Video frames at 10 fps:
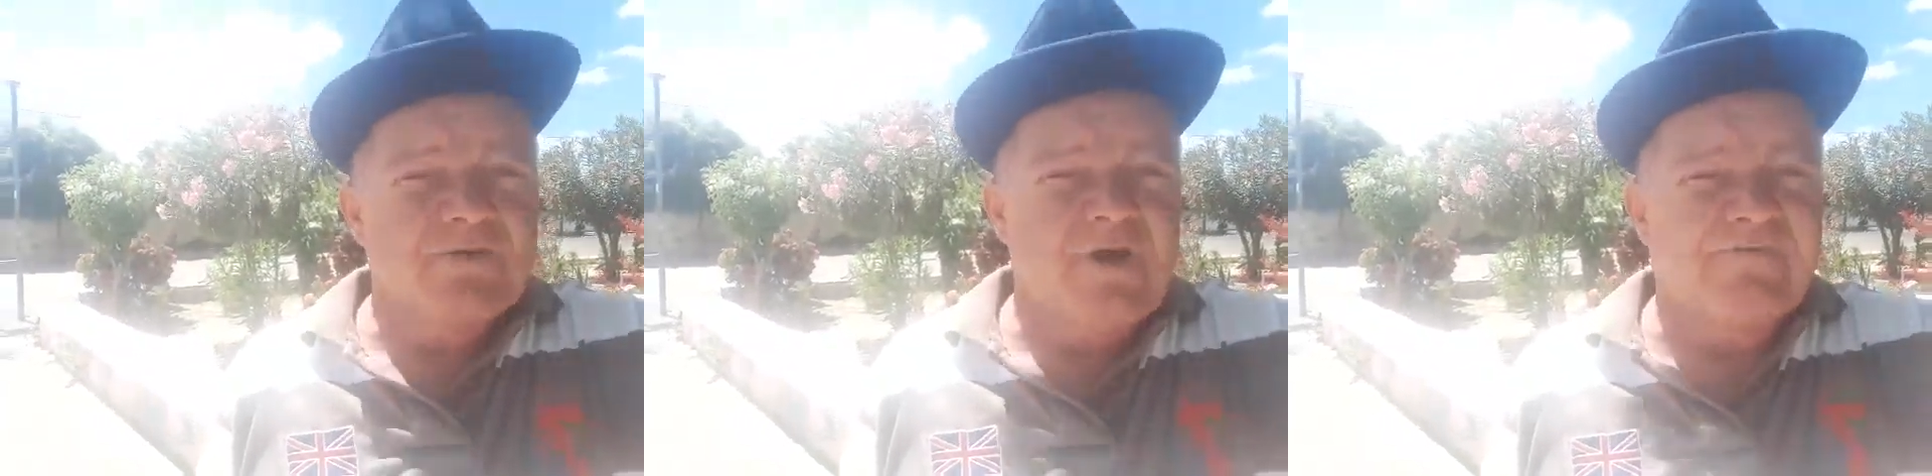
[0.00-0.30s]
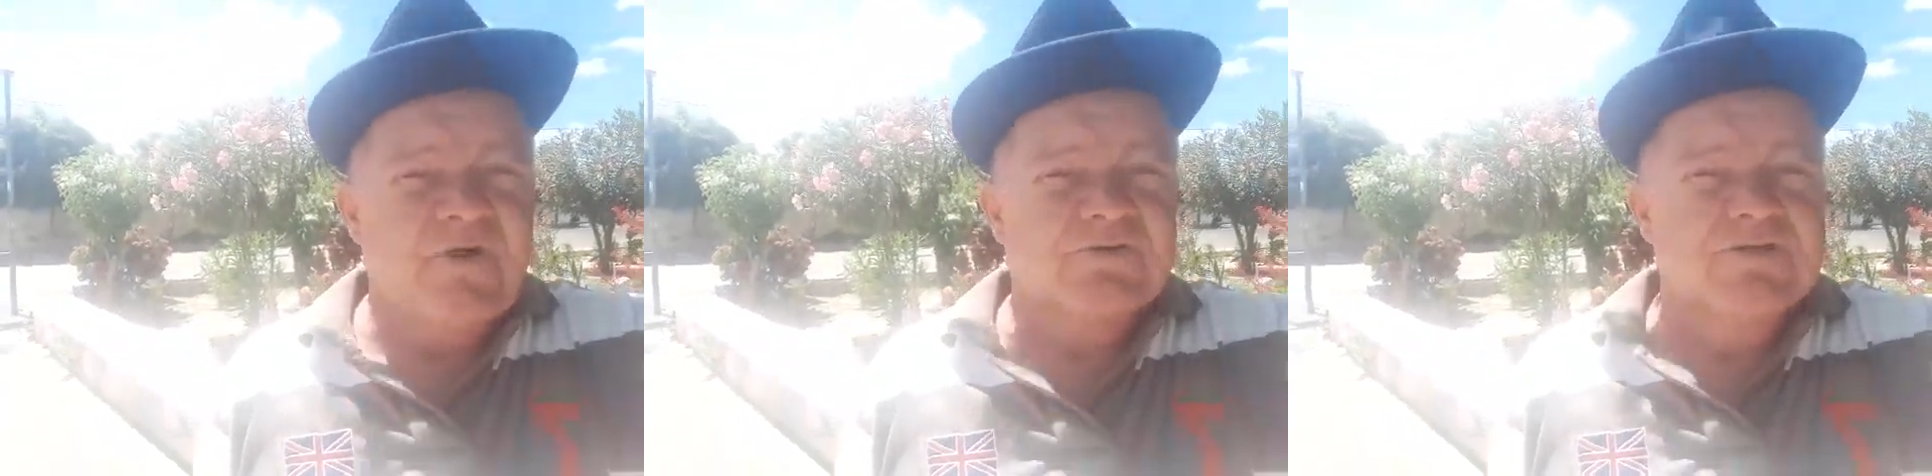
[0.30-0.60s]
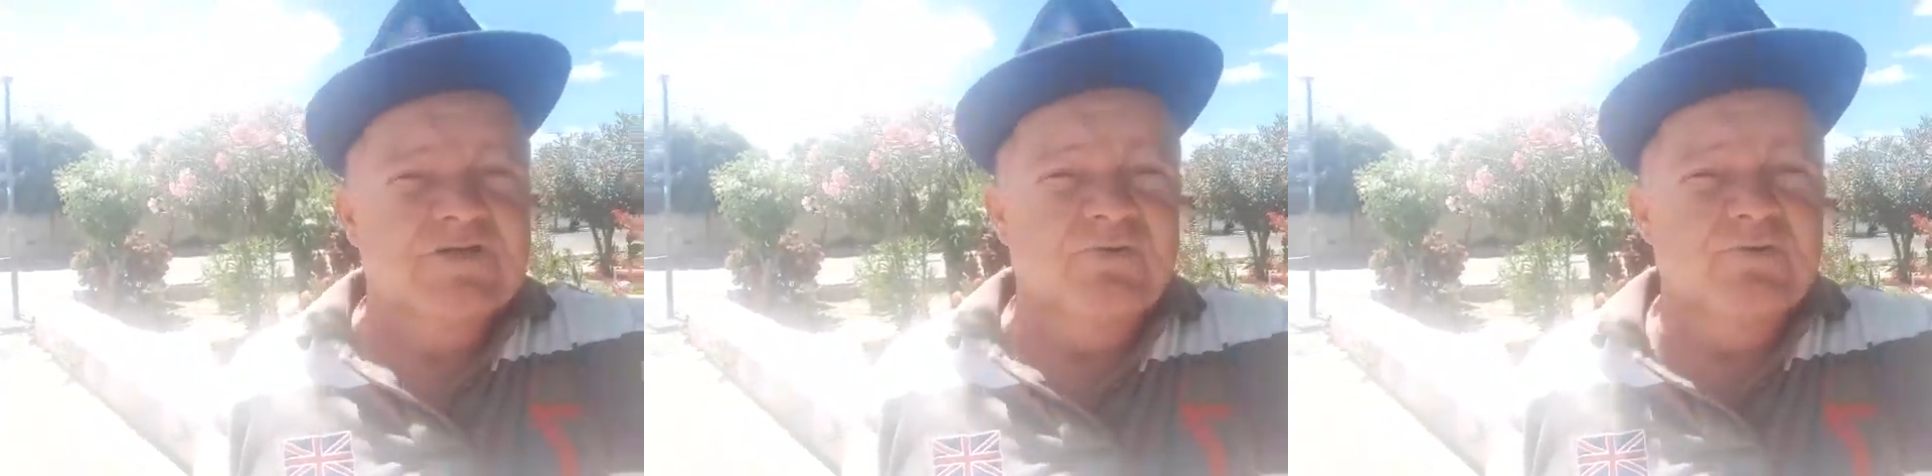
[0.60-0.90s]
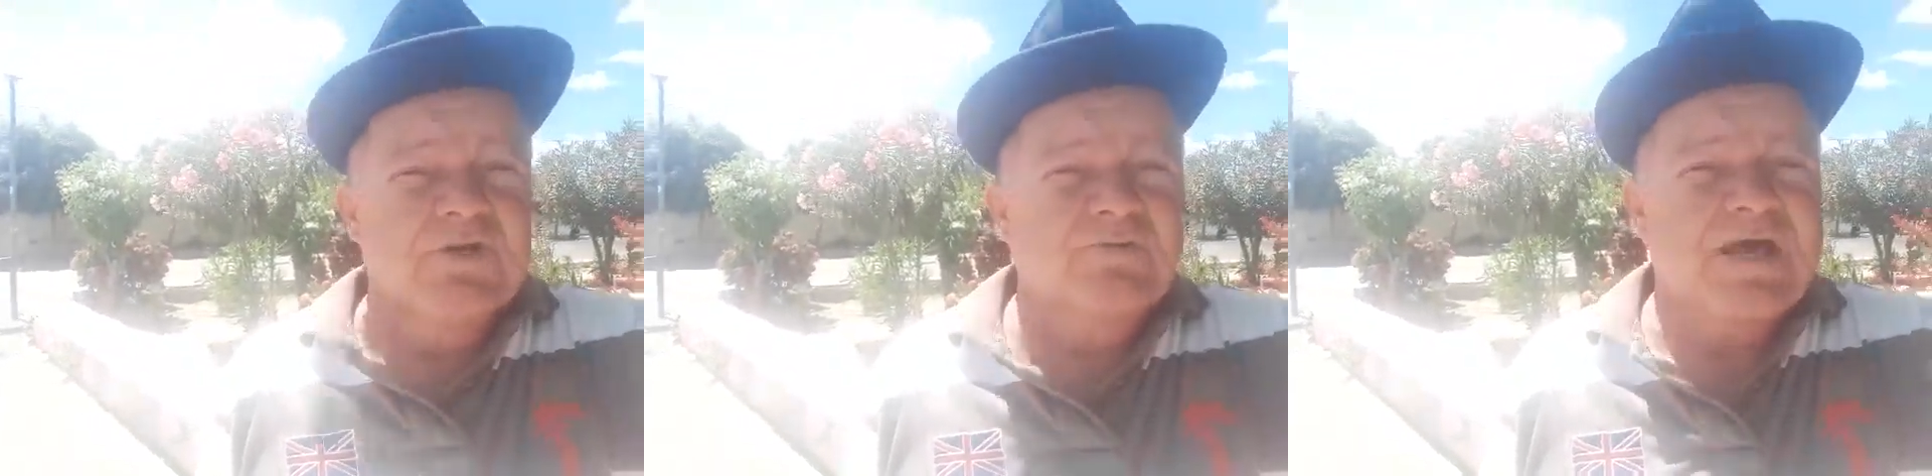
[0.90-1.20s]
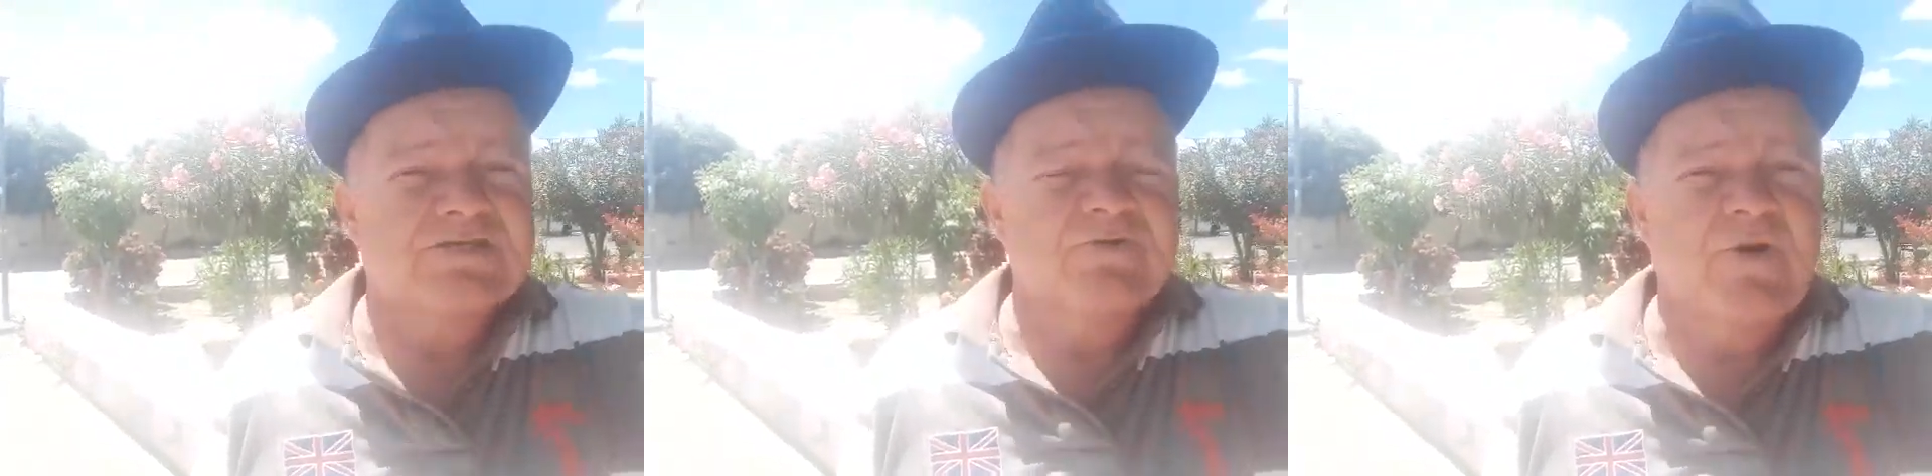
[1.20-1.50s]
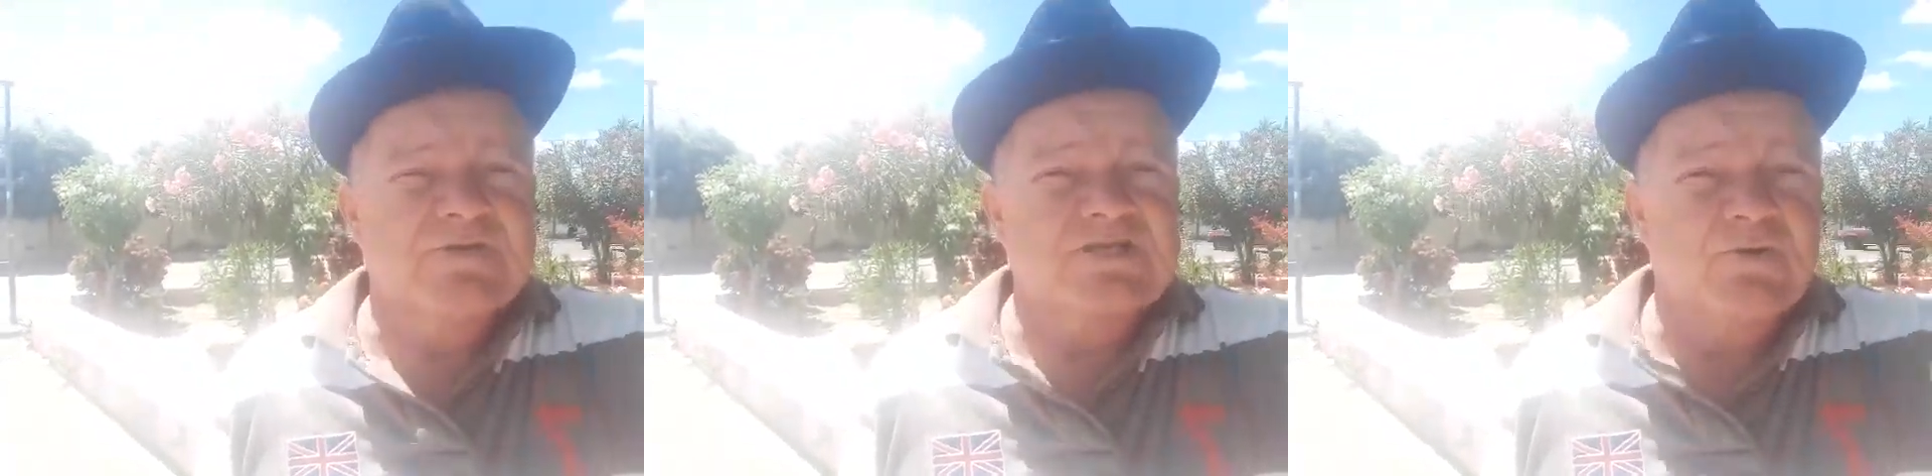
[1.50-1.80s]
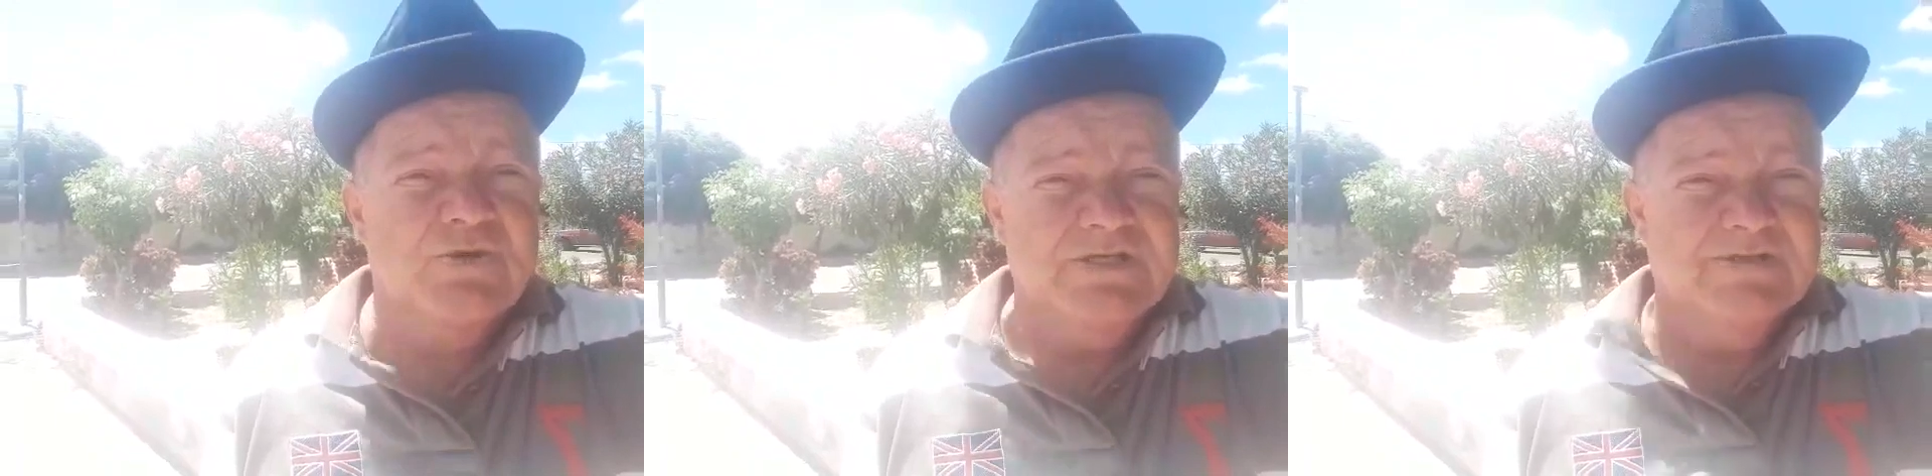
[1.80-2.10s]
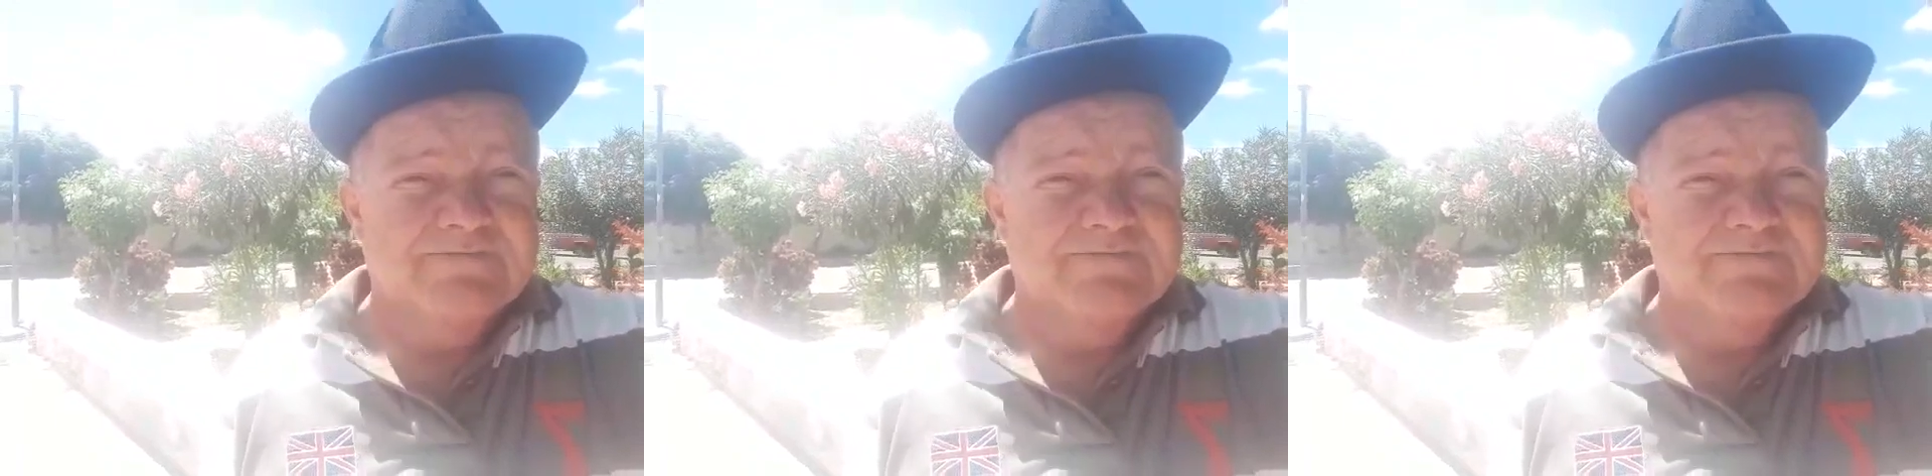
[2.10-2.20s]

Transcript: Com a volta de Lula, o Brasil volta a sorrir.